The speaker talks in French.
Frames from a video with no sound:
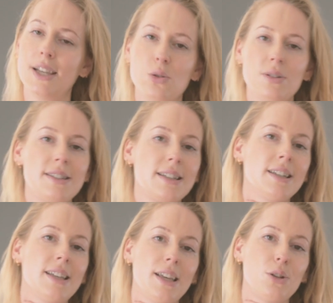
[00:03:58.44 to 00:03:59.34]

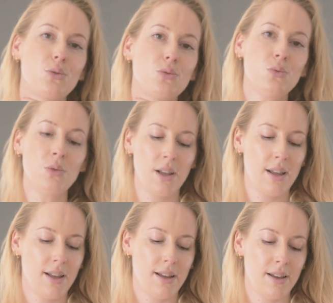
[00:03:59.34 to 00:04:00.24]
Décolleté et cou,
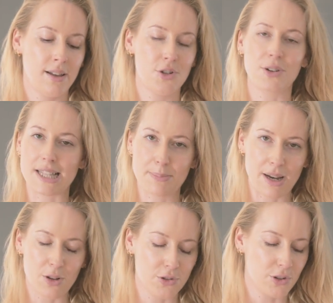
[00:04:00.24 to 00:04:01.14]
euh, je reste
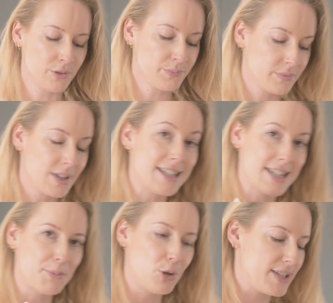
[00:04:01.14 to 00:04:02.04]
pas longtemps et
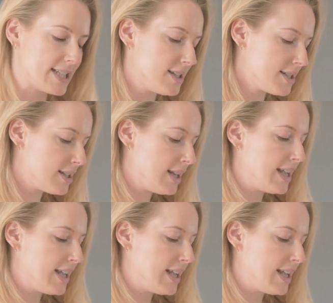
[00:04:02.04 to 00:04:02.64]
jamais le visage.